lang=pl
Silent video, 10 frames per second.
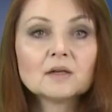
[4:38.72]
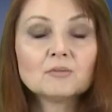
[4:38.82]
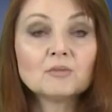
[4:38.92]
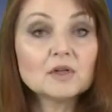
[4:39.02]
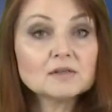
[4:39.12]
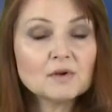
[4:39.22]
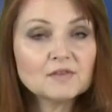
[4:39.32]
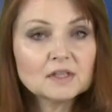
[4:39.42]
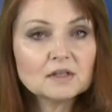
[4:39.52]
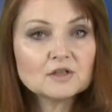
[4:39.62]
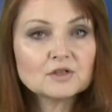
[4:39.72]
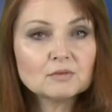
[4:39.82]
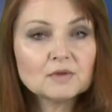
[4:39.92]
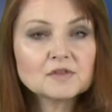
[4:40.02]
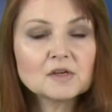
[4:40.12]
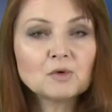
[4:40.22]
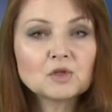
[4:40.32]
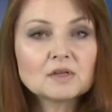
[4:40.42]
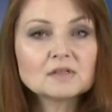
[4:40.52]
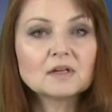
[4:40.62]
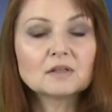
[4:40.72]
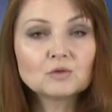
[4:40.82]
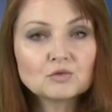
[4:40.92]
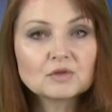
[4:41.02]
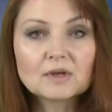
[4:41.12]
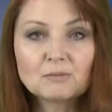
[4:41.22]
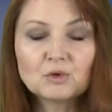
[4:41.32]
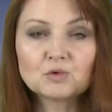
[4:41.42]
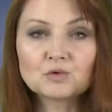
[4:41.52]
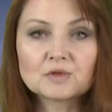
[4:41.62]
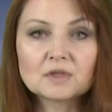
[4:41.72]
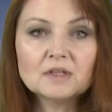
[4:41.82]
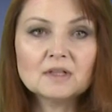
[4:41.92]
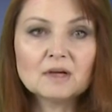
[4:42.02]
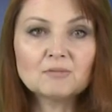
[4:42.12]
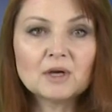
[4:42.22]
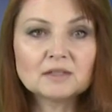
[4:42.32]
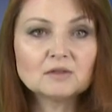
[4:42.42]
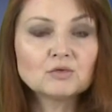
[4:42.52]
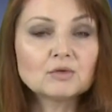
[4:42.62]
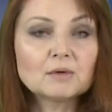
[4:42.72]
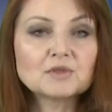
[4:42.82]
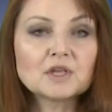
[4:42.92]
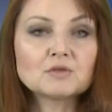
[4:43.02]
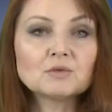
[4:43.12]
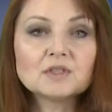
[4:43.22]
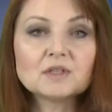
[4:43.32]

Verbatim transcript: Bolesławianki szyły w sobotę serduszka poduszki dla pań, które przeszły